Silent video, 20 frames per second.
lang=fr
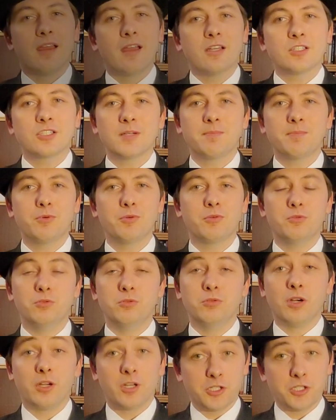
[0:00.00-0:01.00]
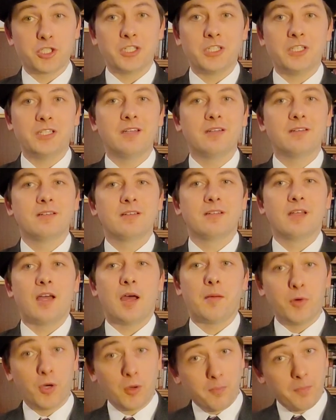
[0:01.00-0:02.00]
Un chapeau court, rigide,
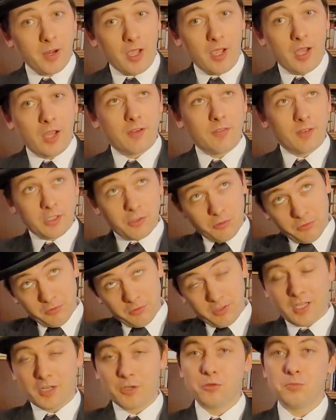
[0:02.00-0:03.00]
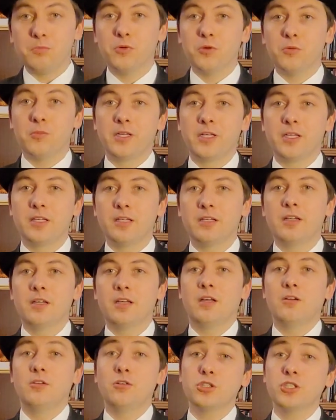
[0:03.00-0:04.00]
à bord plat avec une calotte bombée,
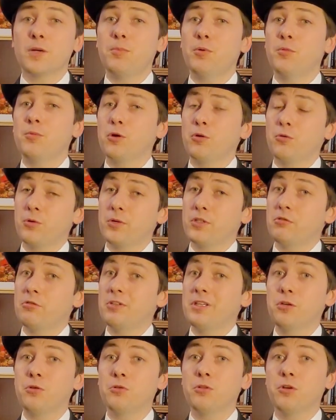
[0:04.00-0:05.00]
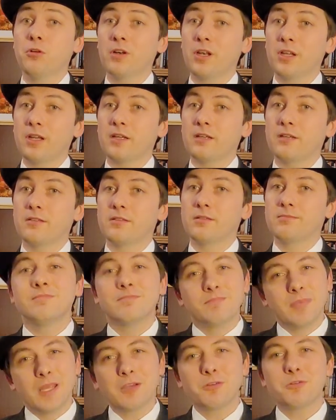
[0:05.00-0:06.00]
le chapeau melon est une icône anglaise,
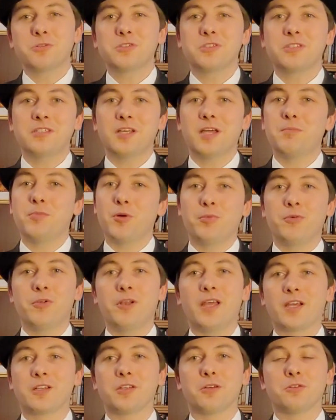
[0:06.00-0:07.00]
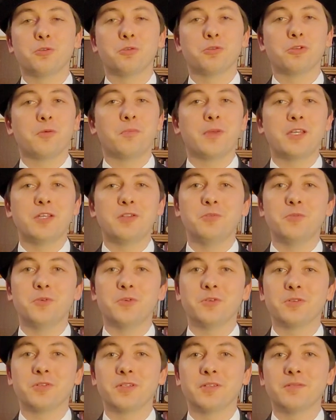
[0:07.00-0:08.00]
bien qu'aussi très populaire dans d'autres pays du
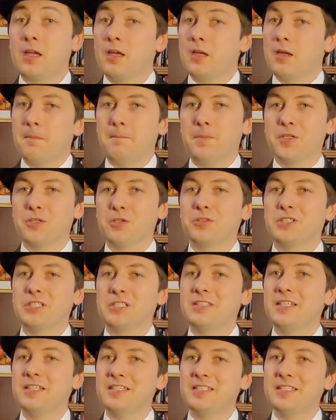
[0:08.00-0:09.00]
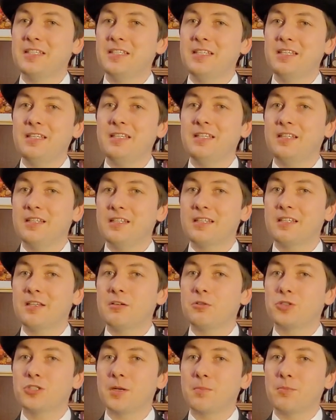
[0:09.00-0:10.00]
monde. Pendant des décennies, il
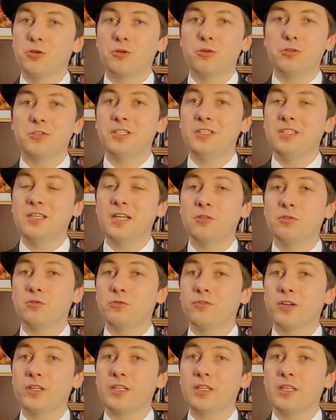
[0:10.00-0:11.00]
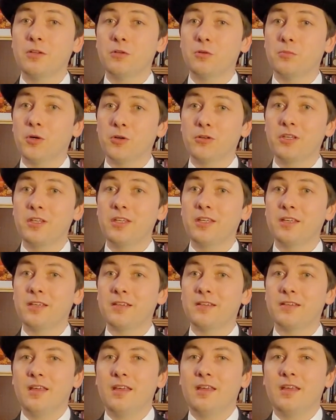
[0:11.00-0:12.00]
était le chapeau quotidien d'ouvriers aux
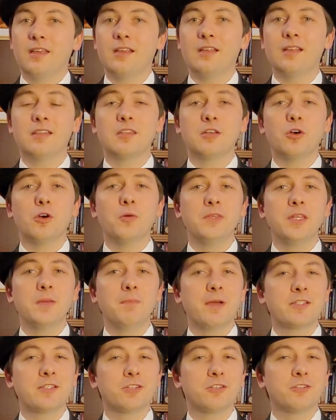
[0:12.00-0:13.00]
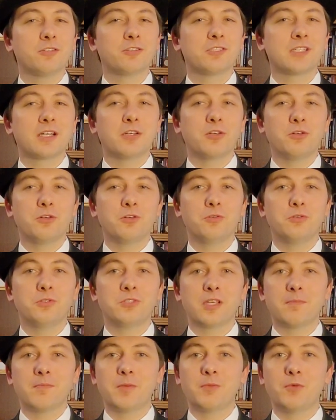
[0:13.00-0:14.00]
banquiers, et il était omniprésent dans un lieu où
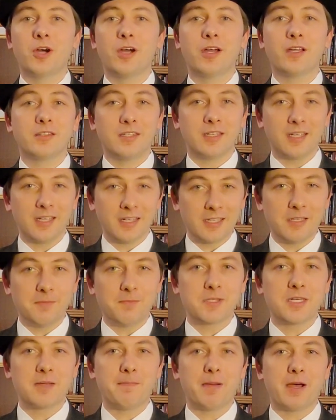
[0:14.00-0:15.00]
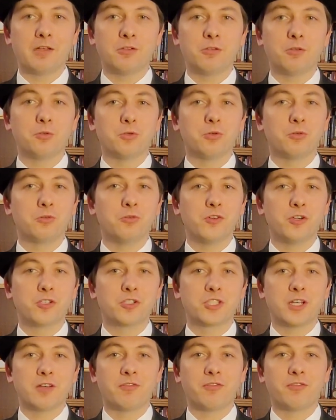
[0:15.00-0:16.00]
sa mémoire a été éclipsée par un autre
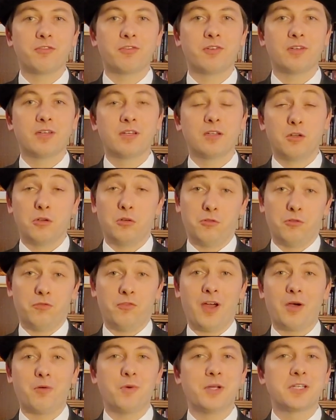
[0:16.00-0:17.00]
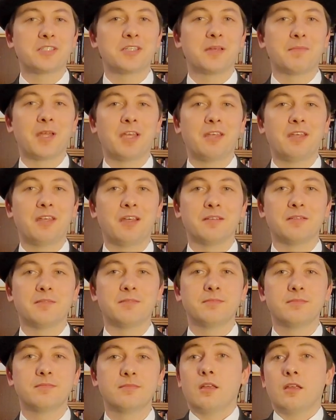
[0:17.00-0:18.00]
couvre-chef, le Far West américain.
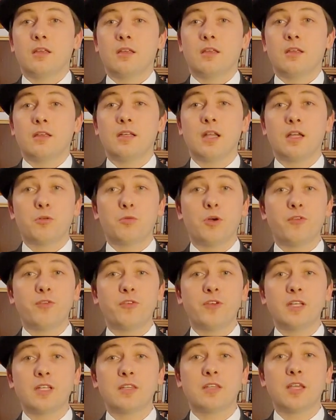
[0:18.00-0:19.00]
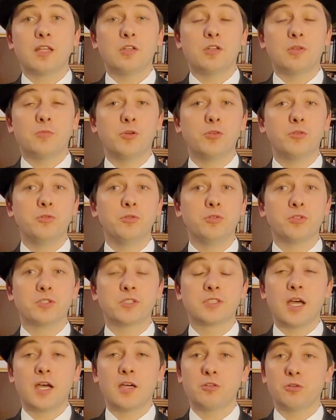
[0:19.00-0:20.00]
Il a coiffé les têtes de beaucoup de
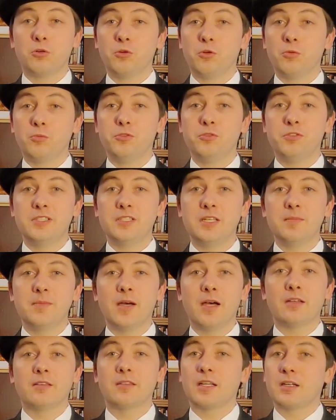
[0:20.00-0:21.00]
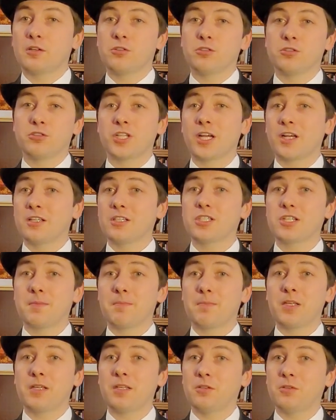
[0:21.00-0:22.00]
stars de l'aube du cinéma, tels que Charlie
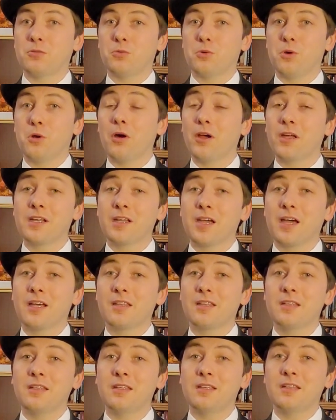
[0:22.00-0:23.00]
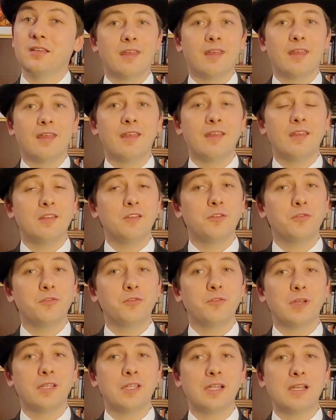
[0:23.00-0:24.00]
Chaplin ou Laurel et Hardy, et est
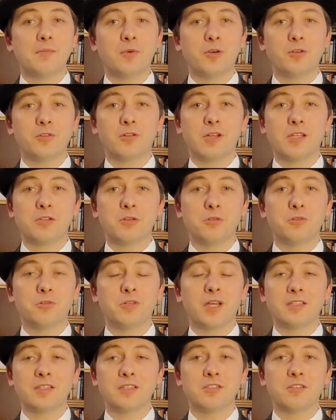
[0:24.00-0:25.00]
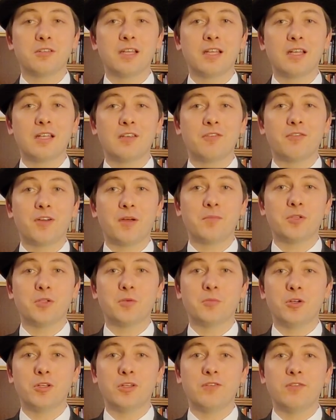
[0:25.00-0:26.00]
devenu un élément de la tenue traditionnelle des femmes
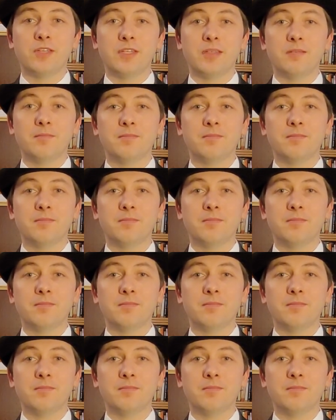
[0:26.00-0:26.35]
de Bolivie.